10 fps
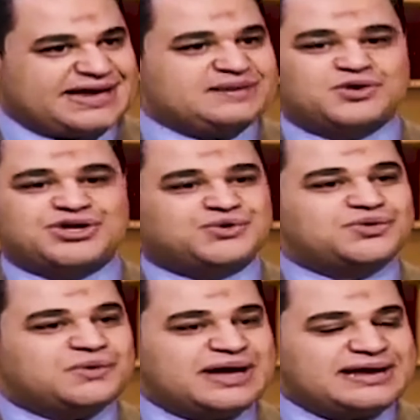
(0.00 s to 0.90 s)
يعني ممكن
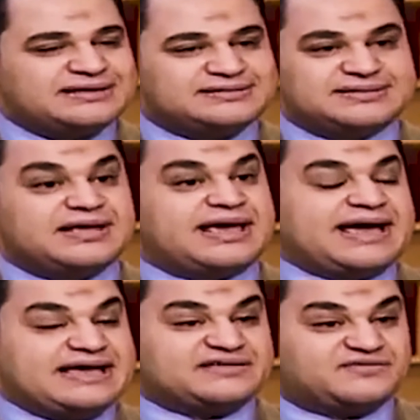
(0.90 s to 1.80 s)
يكون والد
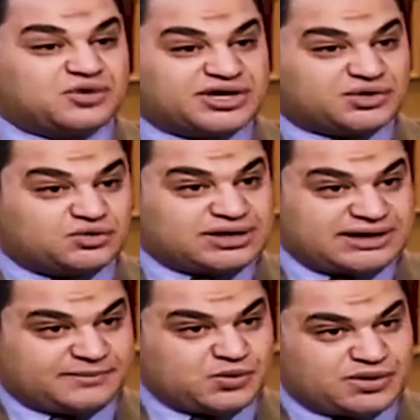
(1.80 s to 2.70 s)
آسف ممكن يكون
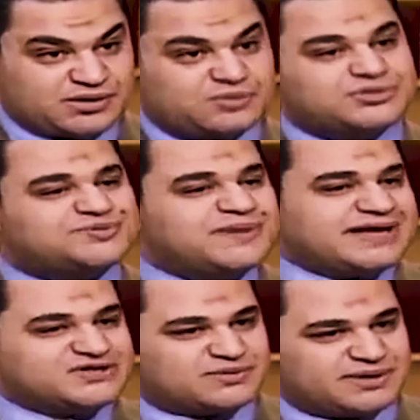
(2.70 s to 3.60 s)
أبوك ومش من مش
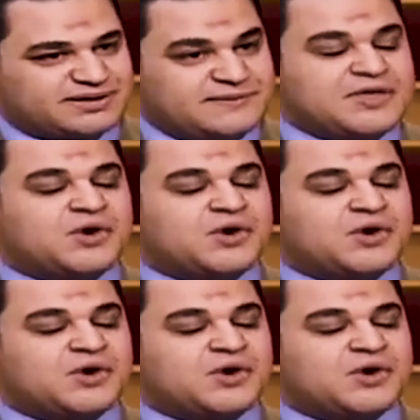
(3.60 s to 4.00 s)
عصبك مش